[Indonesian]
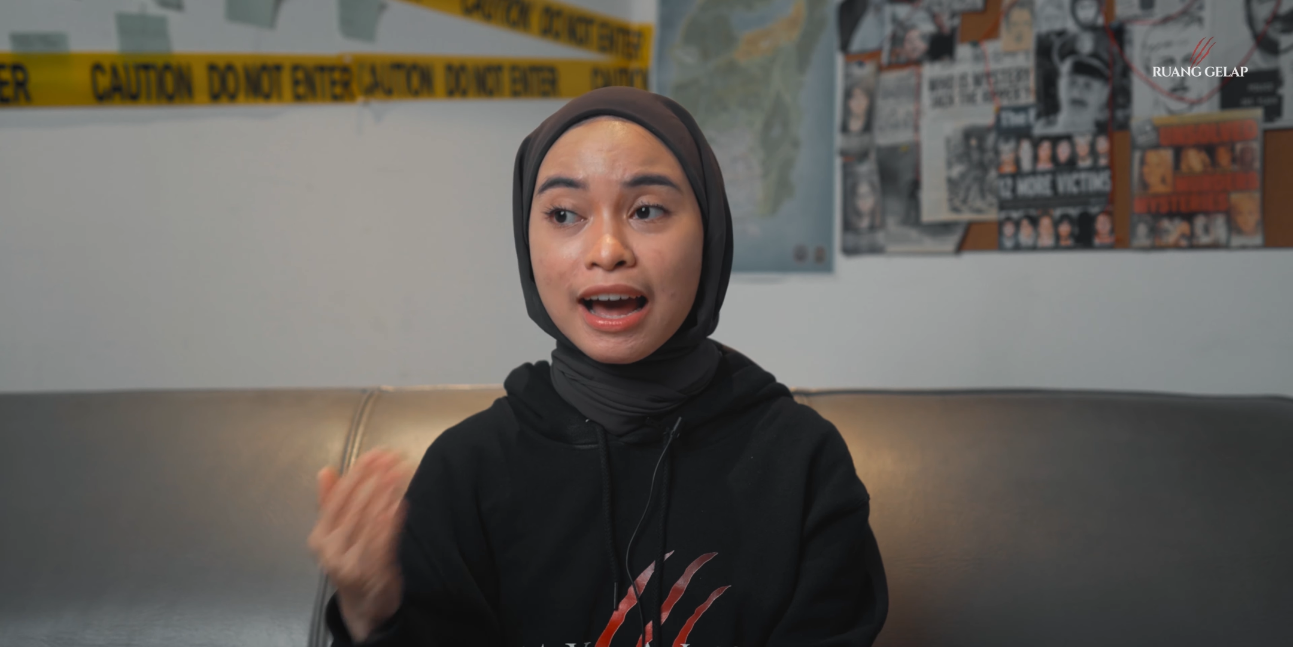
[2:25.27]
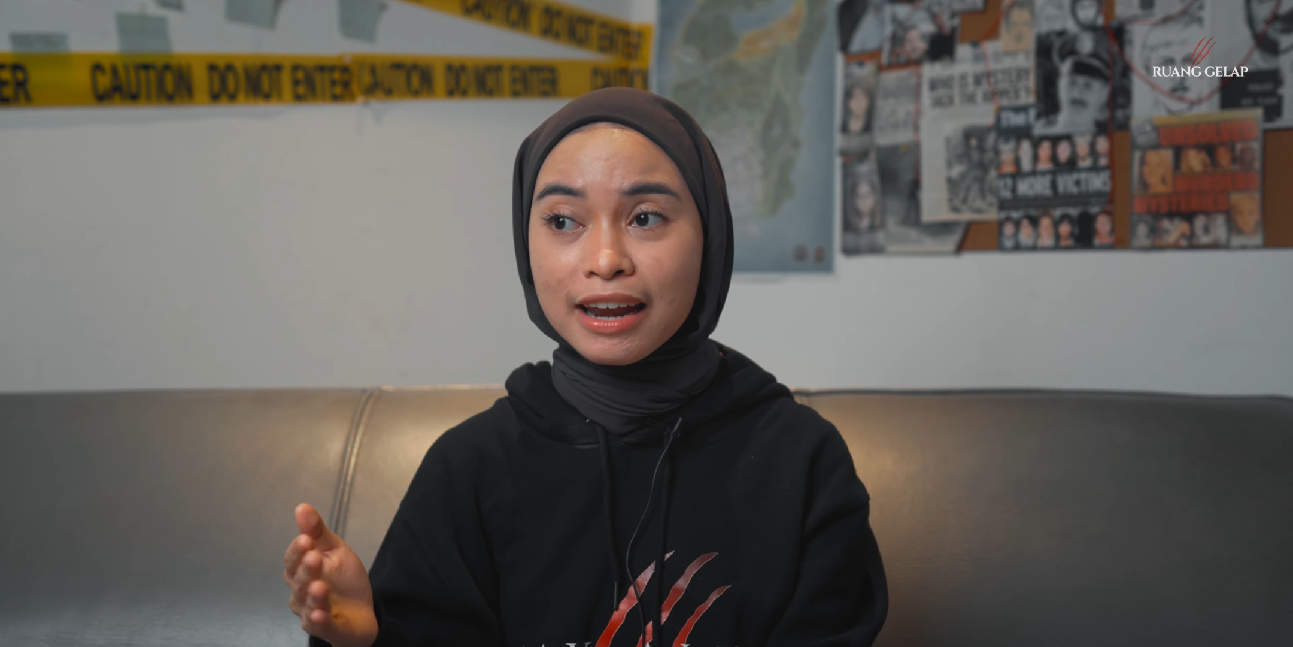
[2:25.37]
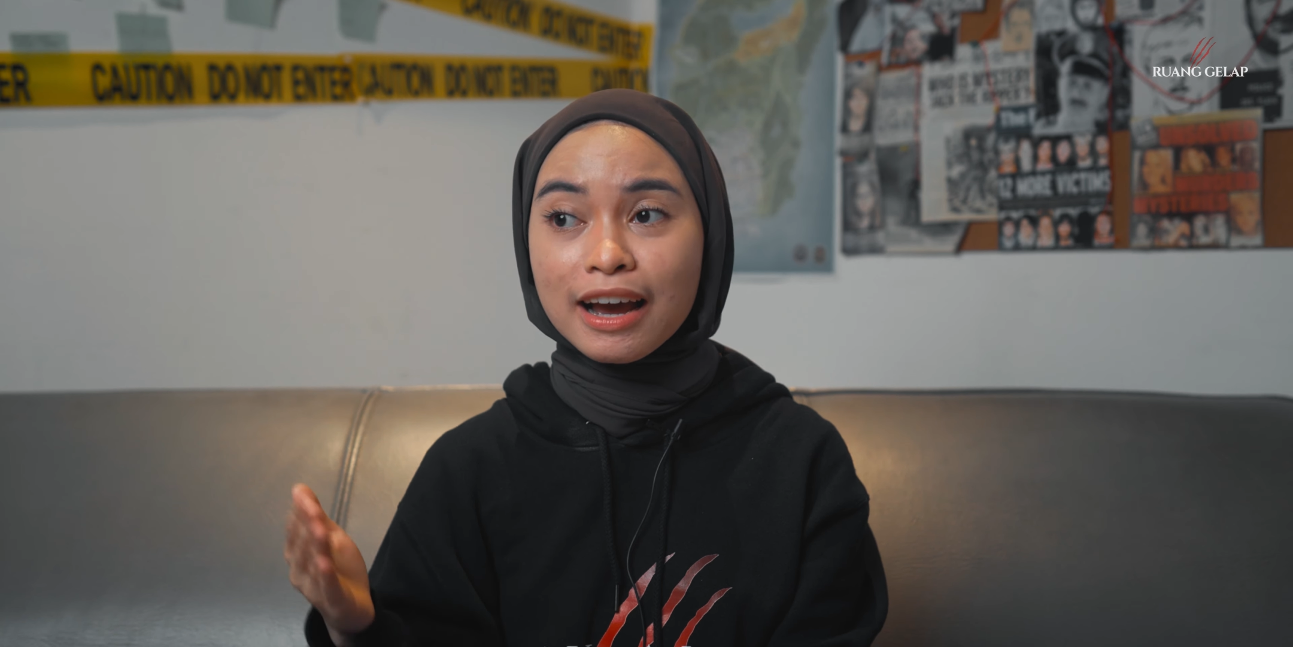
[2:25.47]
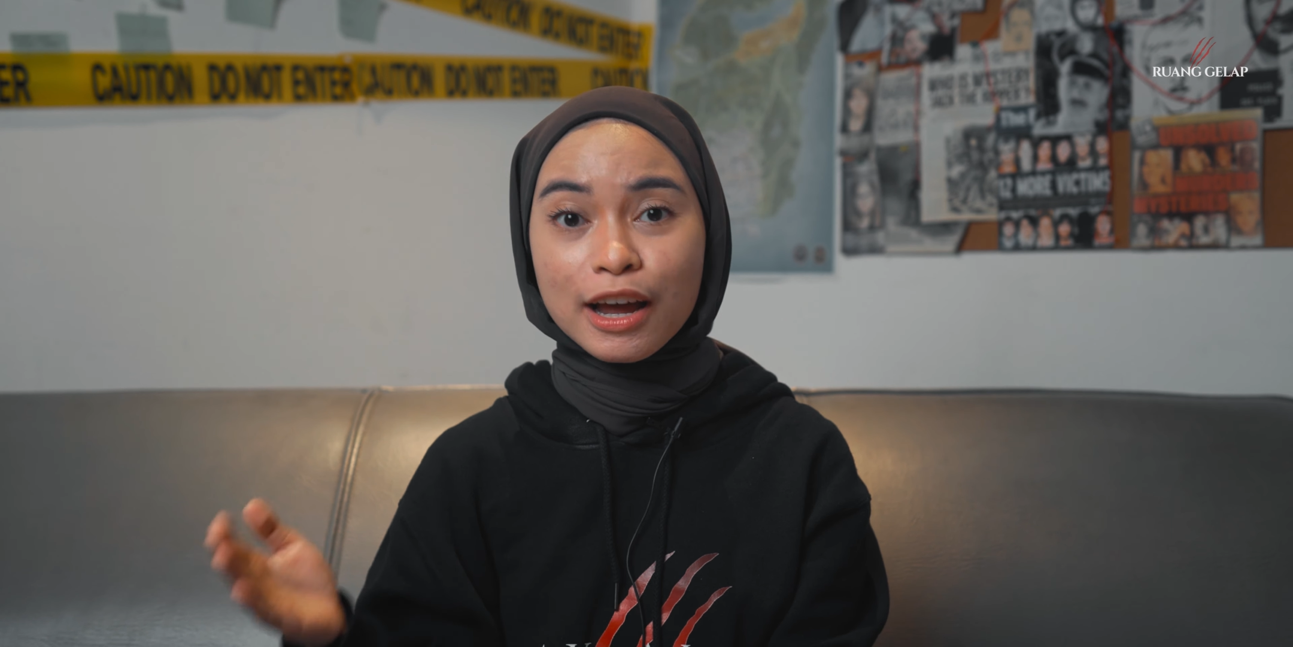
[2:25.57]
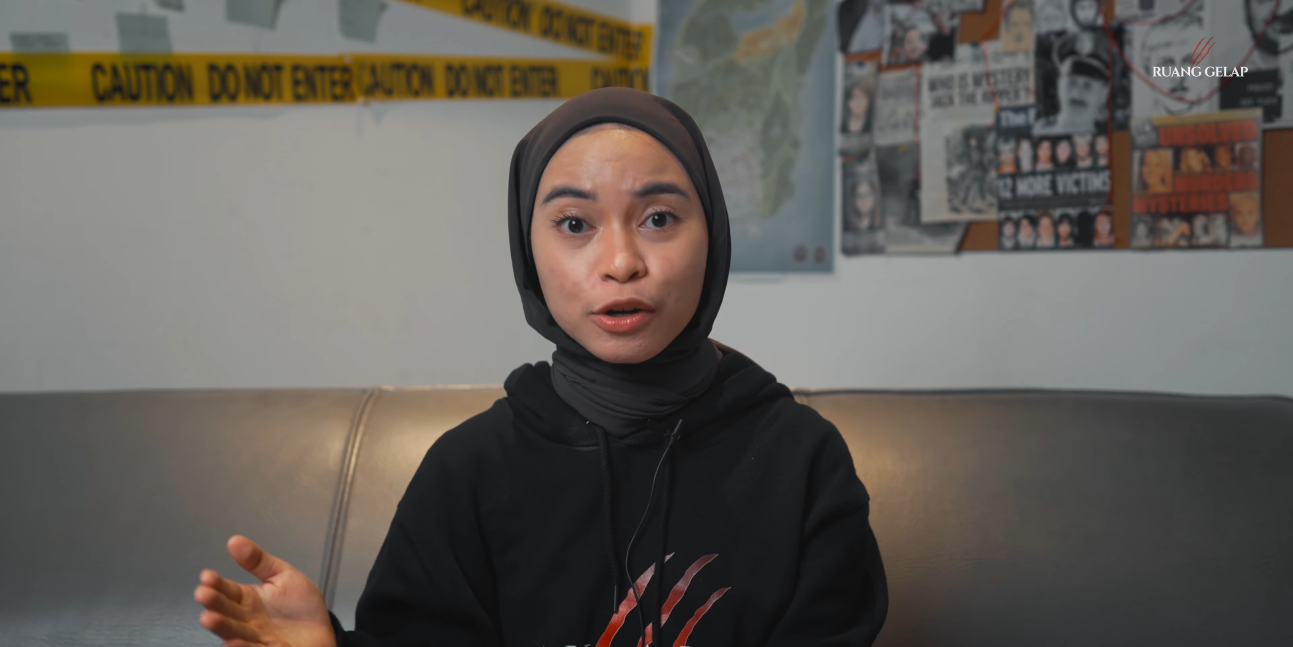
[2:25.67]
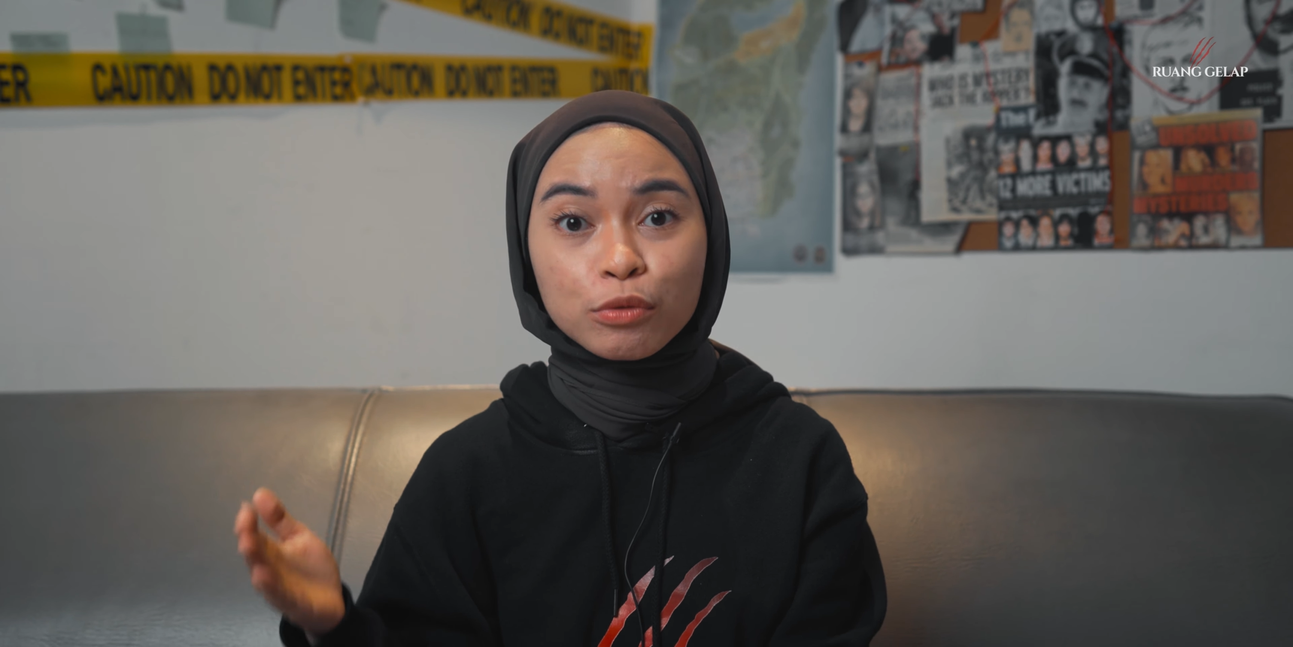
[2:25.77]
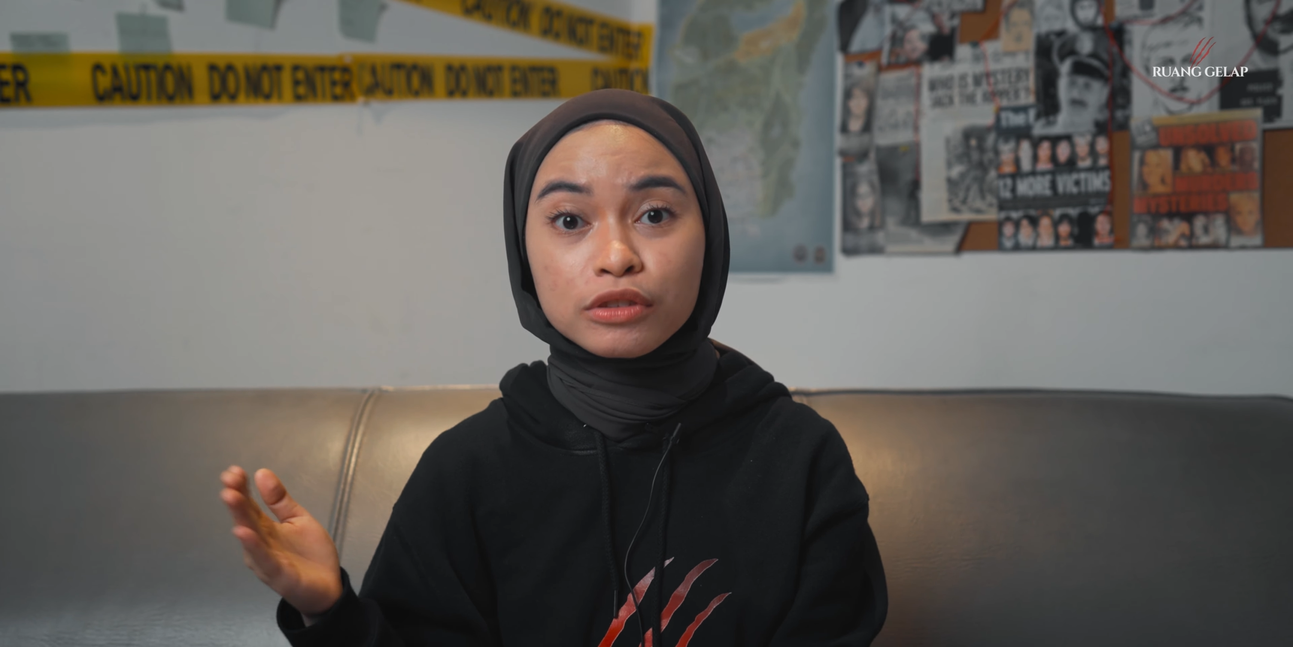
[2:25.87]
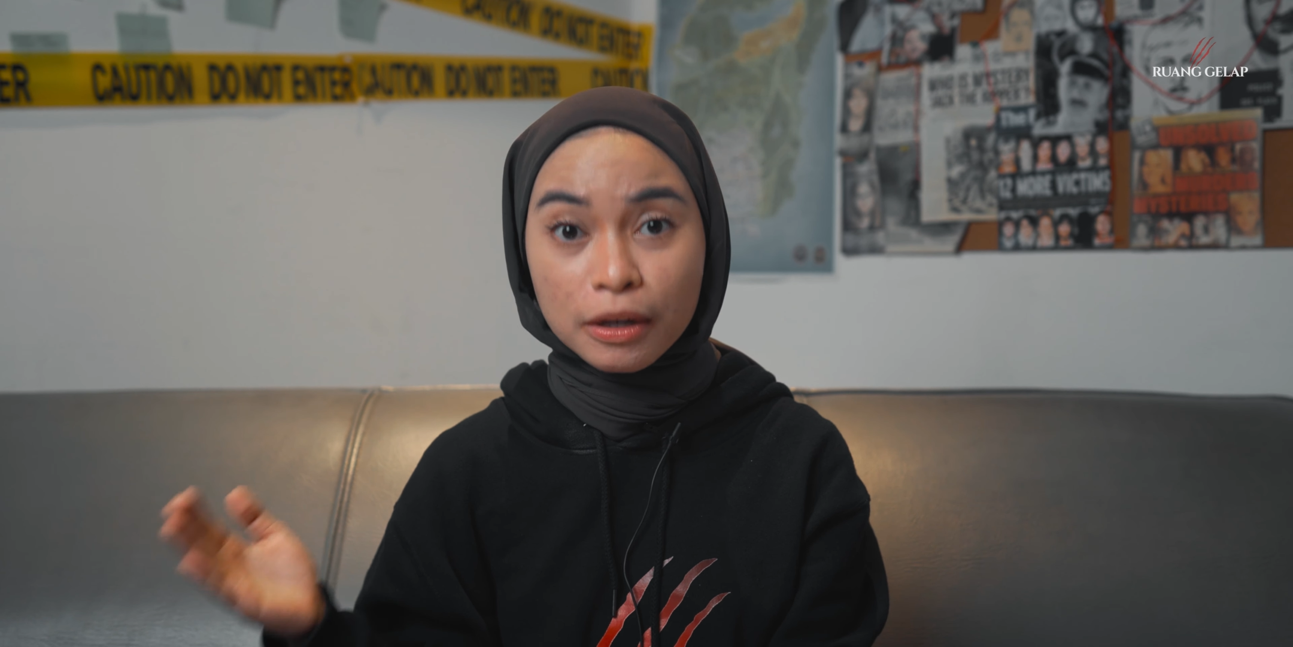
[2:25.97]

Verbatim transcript: anak kandung